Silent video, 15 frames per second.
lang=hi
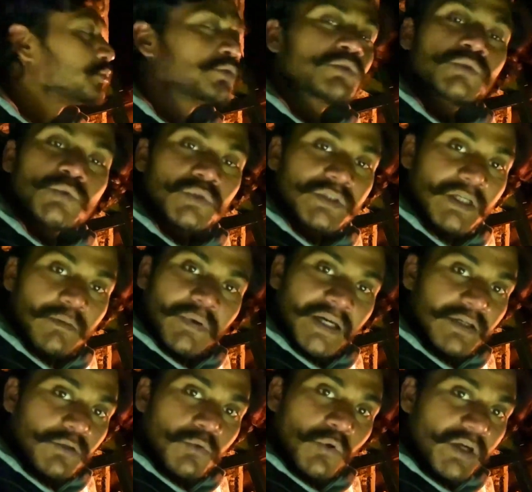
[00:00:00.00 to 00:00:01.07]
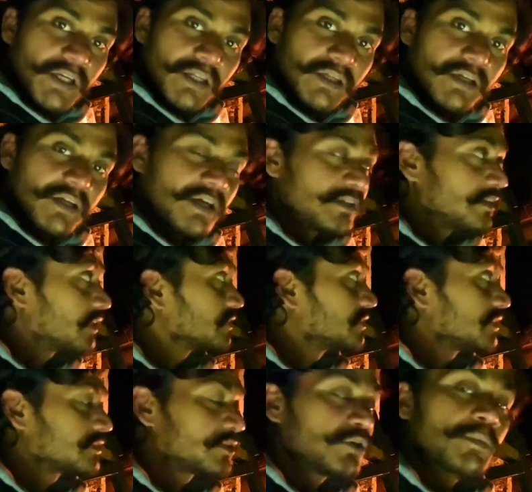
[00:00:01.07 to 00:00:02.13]
दूर दूर तक भाई कोई नहीं है ना इधर
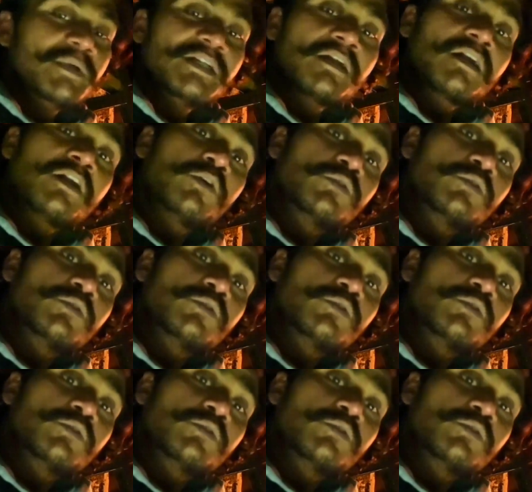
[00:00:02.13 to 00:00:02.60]
दस किलोमीटर ना